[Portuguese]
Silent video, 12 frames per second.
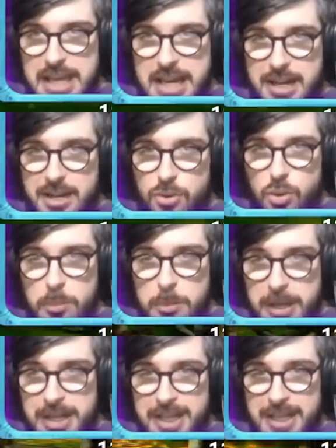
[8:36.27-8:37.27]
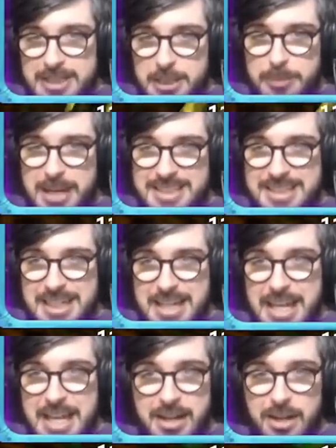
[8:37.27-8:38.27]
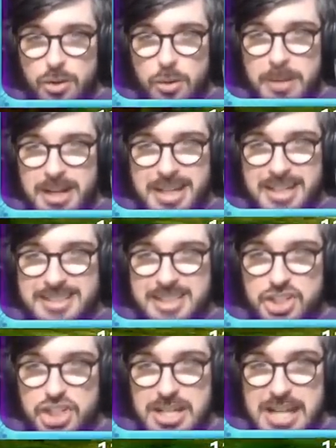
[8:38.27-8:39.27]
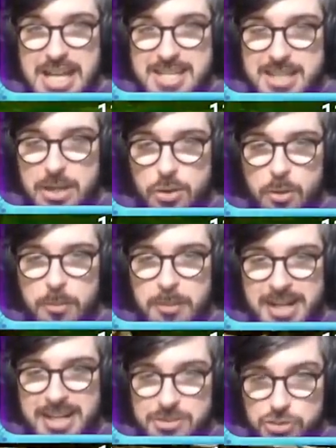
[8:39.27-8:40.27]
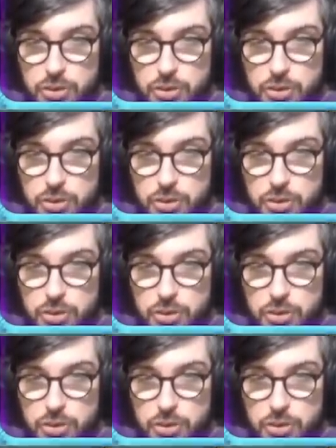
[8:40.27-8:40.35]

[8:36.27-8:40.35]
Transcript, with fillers: era como uma criança brasileira, como uma criança chinesa, como uma criança de